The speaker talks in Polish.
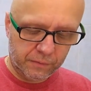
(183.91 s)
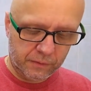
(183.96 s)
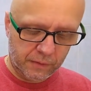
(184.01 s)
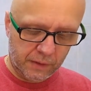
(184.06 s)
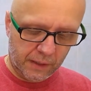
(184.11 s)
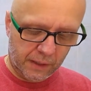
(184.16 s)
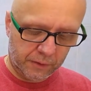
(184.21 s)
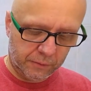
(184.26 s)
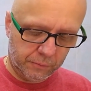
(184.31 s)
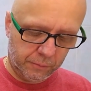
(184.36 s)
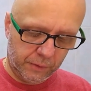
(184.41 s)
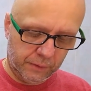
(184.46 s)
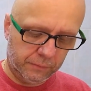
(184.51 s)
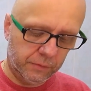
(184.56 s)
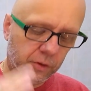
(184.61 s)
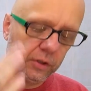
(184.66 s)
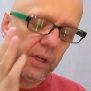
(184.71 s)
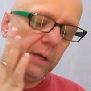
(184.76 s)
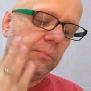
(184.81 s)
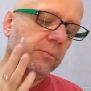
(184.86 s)
Ja tu nie
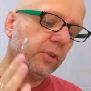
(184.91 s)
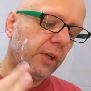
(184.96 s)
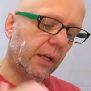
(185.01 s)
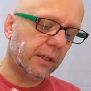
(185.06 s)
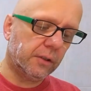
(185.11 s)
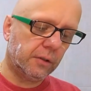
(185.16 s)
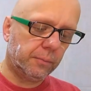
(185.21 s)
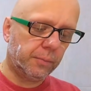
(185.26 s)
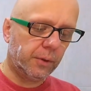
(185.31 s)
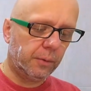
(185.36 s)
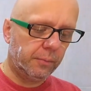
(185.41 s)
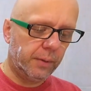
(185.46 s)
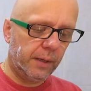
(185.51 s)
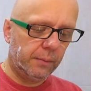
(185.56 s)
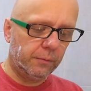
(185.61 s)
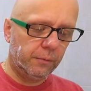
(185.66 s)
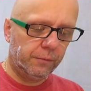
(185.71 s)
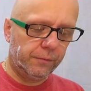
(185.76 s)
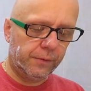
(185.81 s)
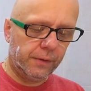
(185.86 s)
widziałem żadnych
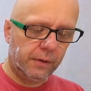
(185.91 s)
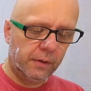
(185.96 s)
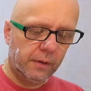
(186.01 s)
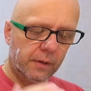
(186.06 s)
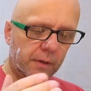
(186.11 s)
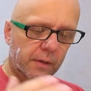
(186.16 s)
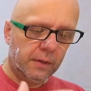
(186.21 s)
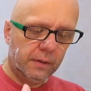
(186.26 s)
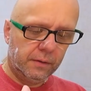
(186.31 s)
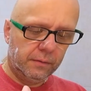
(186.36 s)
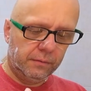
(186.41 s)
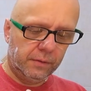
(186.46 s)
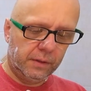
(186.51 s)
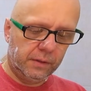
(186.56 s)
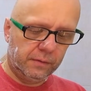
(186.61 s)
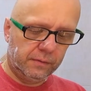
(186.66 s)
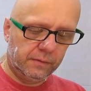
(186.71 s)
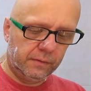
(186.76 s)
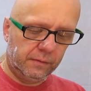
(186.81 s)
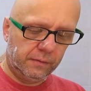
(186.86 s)
problemów,
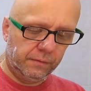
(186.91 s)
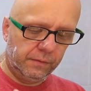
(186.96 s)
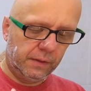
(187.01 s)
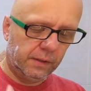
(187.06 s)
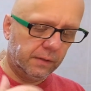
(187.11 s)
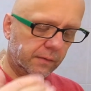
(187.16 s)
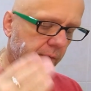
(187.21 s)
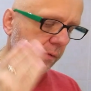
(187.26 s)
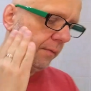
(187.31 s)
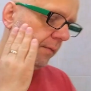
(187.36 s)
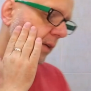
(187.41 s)
więc, więc,